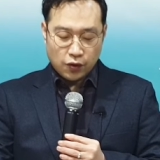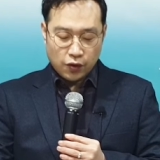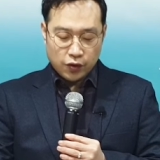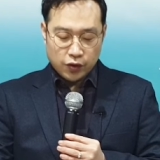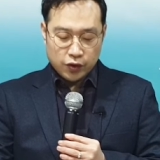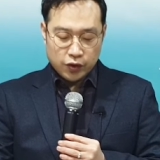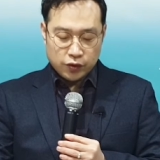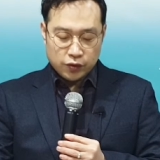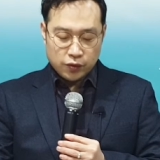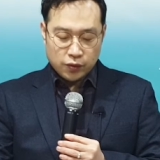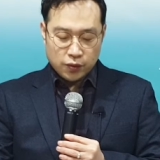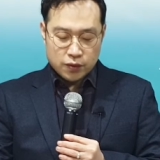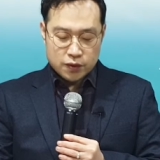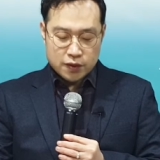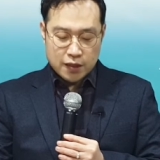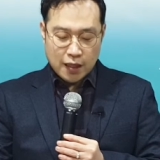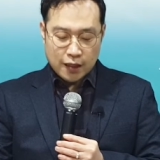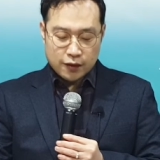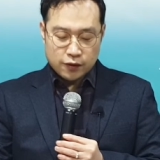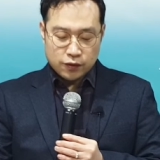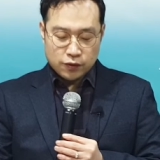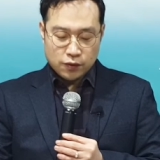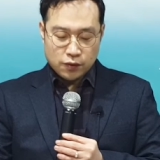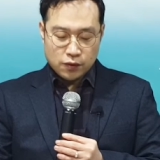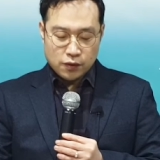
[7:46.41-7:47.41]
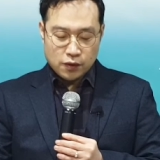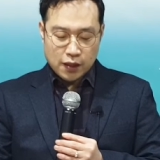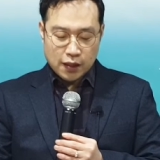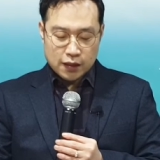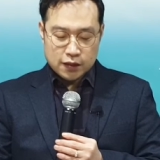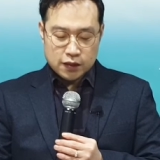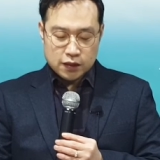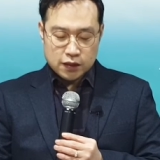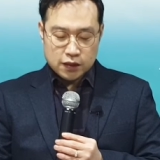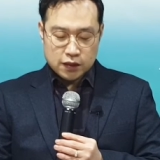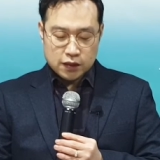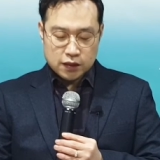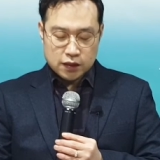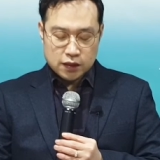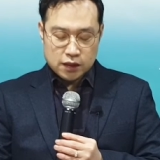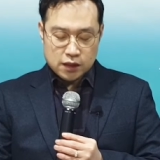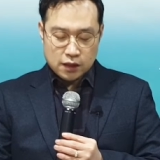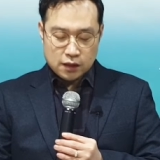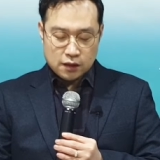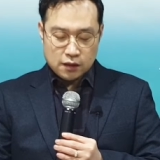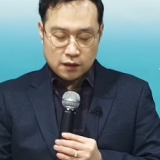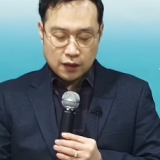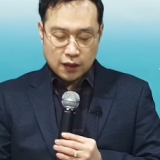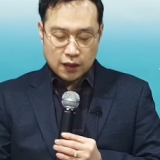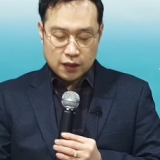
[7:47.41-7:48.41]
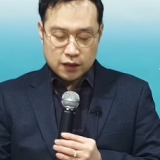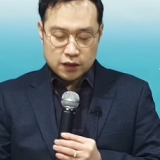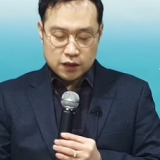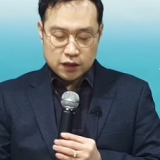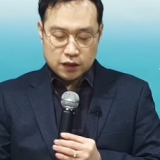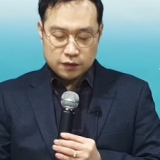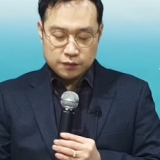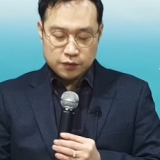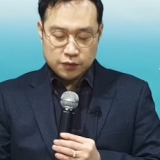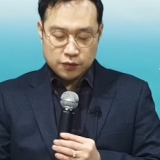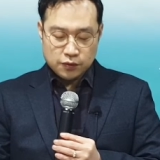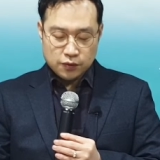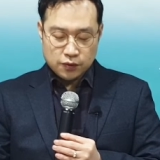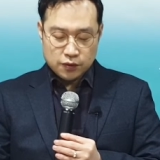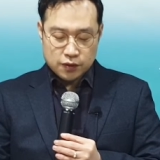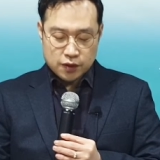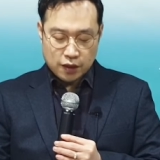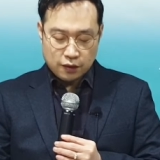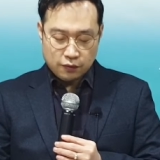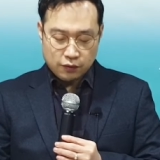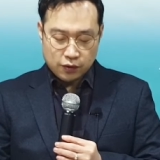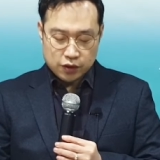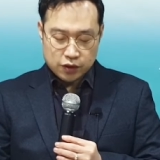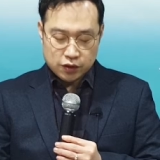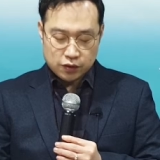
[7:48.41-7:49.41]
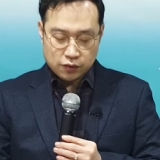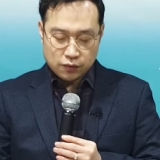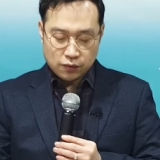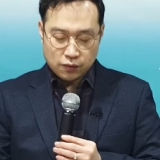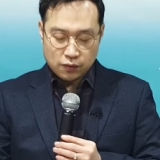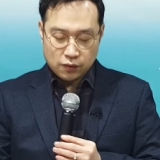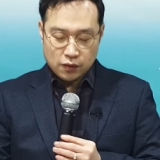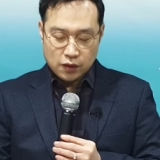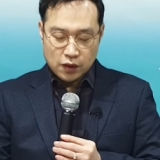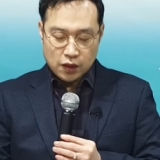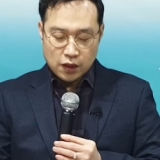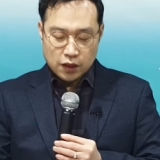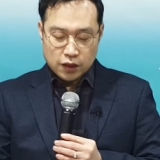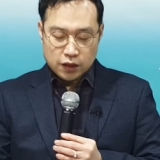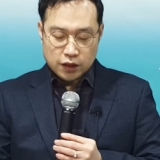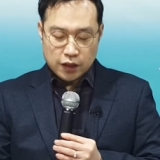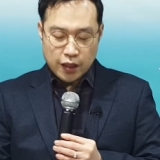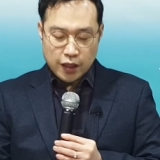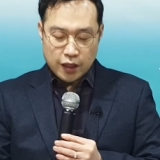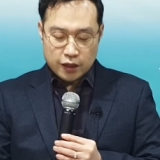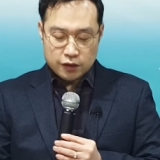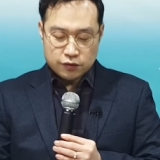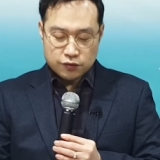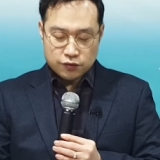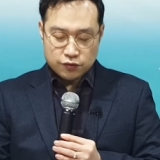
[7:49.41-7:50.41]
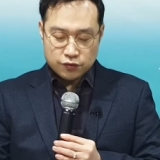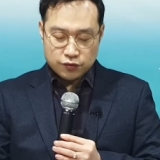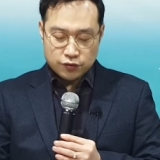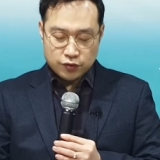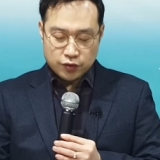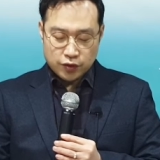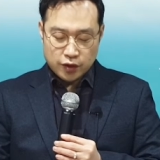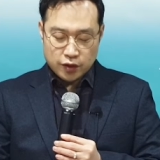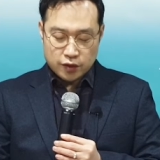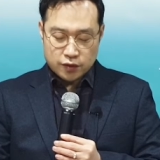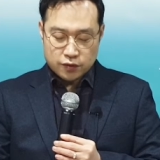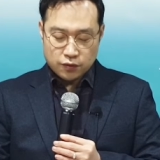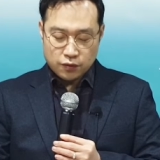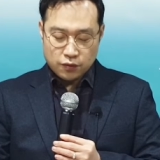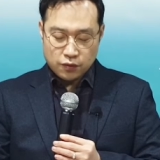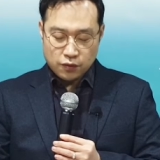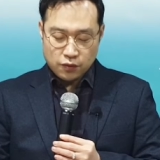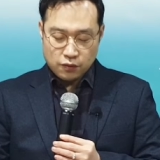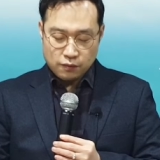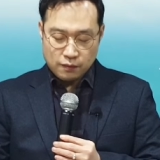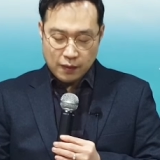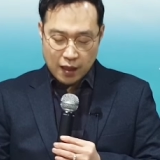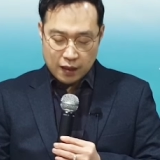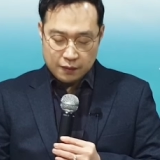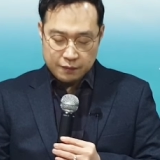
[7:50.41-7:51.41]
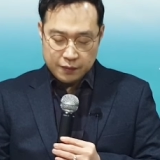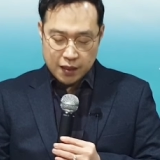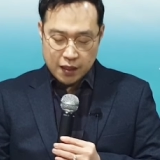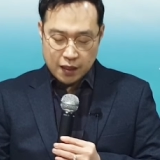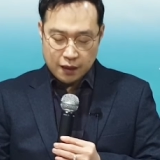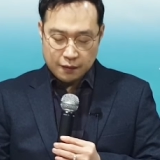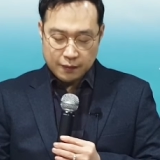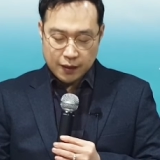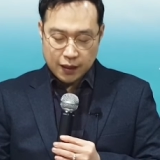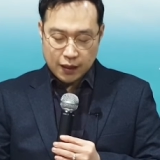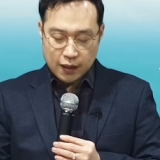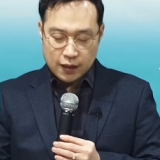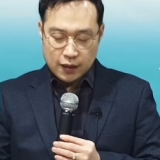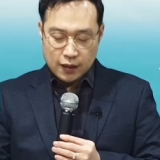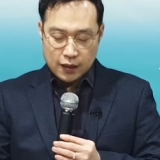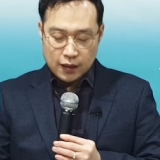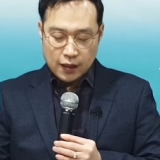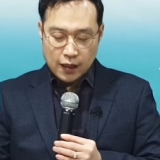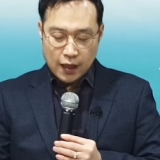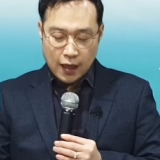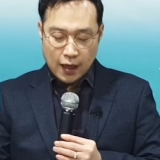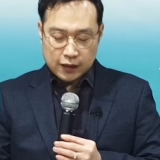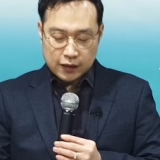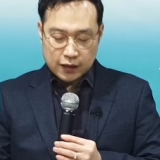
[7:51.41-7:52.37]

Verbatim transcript: 너희도 산돌같이 신령한 집으로 세워지고 예수 그리스도로 말미암아